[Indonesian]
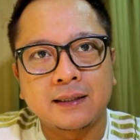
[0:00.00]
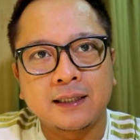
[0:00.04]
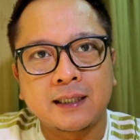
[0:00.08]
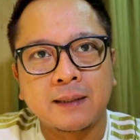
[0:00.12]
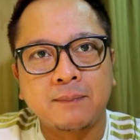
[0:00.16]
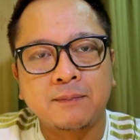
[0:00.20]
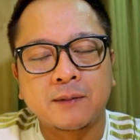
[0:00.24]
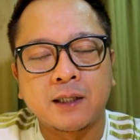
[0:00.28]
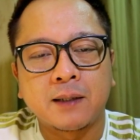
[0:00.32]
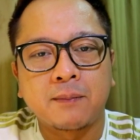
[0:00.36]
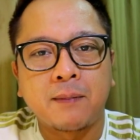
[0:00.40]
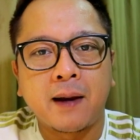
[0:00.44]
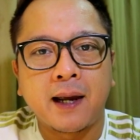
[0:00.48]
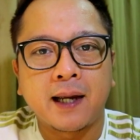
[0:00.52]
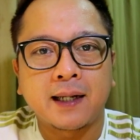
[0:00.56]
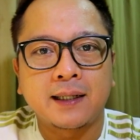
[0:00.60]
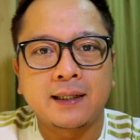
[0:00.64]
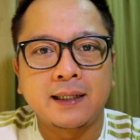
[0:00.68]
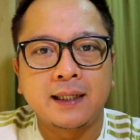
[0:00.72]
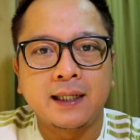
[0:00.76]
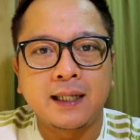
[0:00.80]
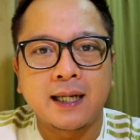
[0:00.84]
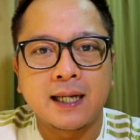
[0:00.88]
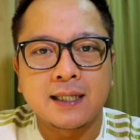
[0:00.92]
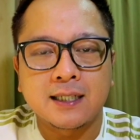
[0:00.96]
tim terbaik
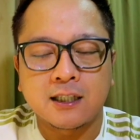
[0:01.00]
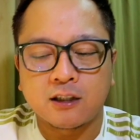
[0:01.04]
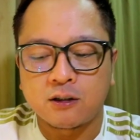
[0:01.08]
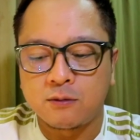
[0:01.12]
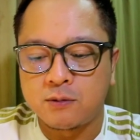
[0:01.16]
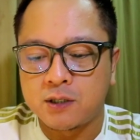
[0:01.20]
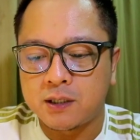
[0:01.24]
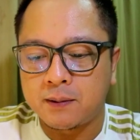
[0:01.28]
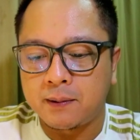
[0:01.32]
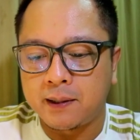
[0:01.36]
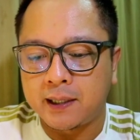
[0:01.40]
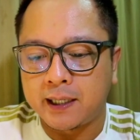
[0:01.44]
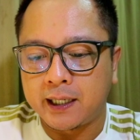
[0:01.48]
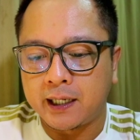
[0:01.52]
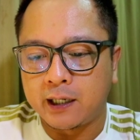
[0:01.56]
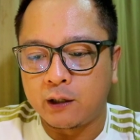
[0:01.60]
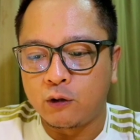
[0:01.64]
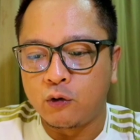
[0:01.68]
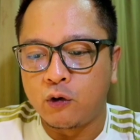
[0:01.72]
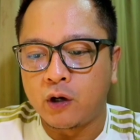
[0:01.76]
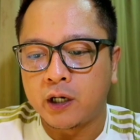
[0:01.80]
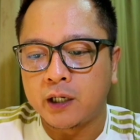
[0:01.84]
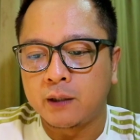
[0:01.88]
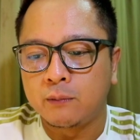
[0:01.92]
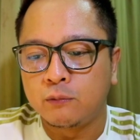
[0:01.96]
di Liga 1 musim ini
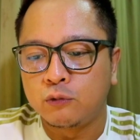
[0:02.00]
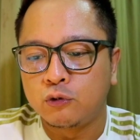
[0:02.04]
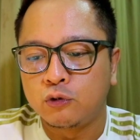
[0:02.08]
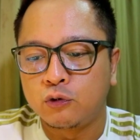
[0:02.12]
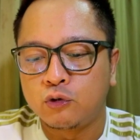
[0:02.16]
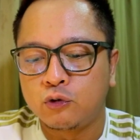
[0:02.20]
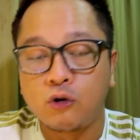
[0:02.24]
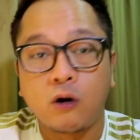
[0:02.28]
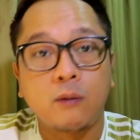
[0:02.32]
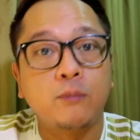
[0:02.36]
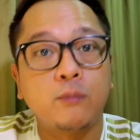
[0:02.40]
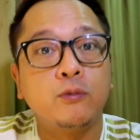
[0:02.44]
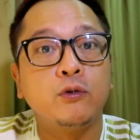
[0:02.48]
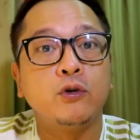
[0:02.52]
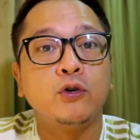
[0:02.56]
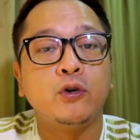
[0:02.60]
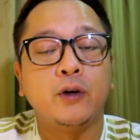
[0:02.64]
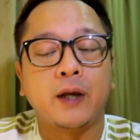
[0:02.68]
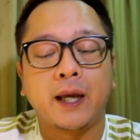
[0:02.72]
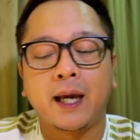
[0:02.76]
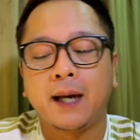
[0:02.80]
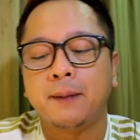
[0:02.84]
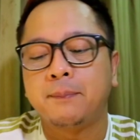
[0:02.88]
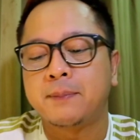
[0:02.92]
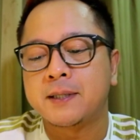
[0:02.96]
2020
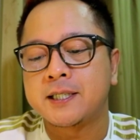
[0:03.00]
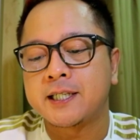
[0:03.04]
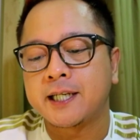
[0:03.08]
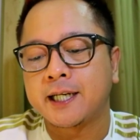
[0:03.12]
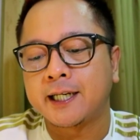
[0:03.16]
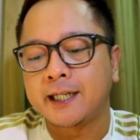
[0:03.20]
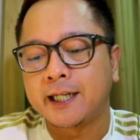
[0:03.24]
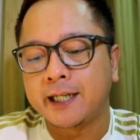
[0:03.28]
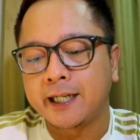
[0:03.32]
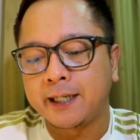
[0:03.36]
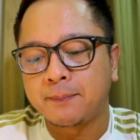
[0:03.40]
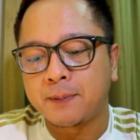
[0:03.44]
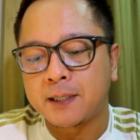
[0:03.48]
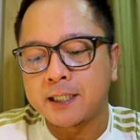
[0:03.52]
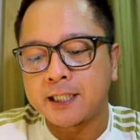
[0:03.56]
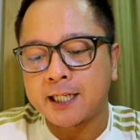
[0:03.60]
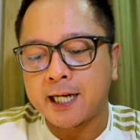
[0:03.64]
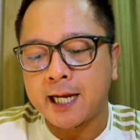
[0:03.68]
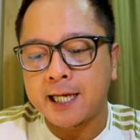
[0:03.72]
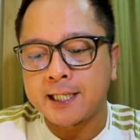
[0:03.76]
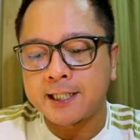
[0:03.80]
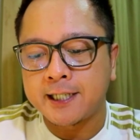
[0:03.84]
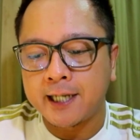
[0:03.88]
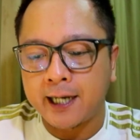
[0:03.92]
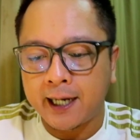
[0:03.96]
ya Persik Kediri
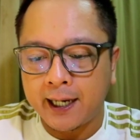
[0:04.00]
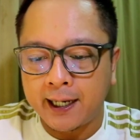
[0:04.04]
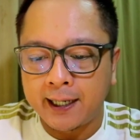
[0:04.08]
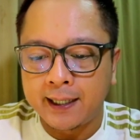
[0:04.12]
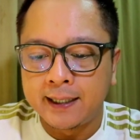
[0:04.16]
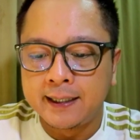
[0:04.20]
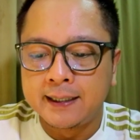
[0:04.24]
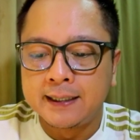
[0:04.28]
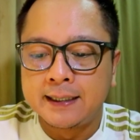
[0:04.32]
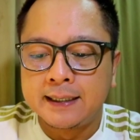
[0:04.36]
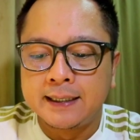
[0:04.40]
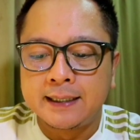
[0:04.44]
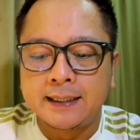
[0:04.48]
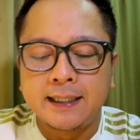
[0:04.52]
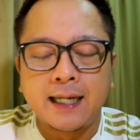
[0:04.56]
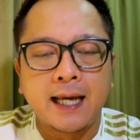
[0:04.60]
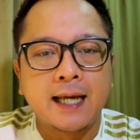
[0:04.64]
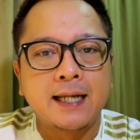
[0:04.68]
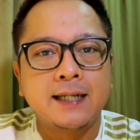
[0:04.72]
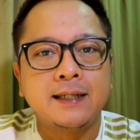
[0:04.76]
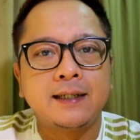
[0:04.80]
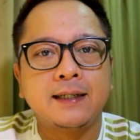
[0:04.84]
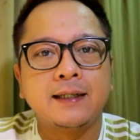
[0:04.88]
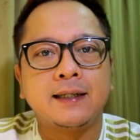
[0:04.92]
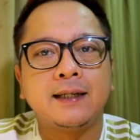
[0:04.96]
Persiraja
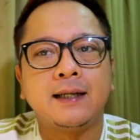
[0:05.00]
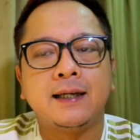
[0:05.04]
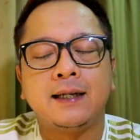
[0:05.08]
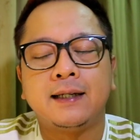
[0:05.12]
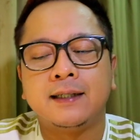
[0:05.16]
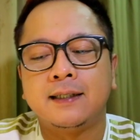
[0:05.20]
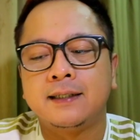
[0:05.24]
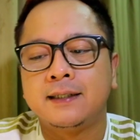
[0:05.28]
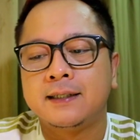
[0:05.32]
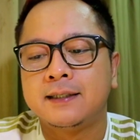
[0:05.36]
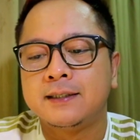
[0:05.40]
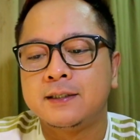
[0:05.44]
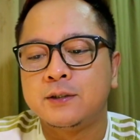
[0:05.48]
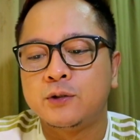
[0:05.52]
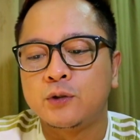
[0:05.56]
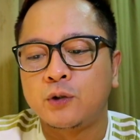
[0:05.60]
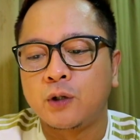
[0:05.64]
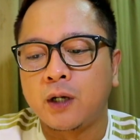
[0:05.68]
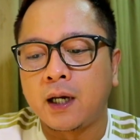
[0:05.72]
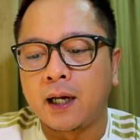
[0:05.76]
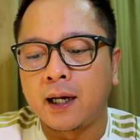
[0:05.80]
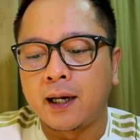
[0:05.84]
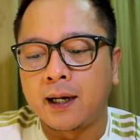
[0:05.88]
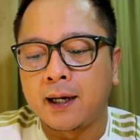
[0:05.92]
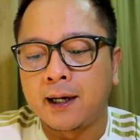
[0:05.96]
dan uh,
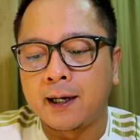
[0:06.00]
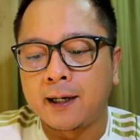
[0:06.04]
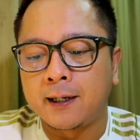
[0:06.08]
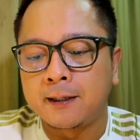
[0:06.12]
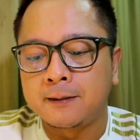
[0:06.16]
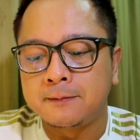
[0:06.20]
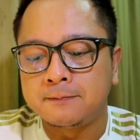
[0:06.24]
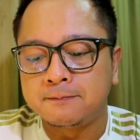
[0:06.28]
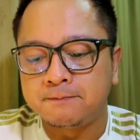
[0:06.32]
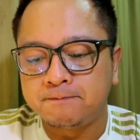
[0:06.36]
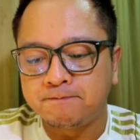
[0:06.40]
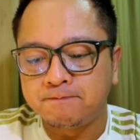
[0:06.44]
juga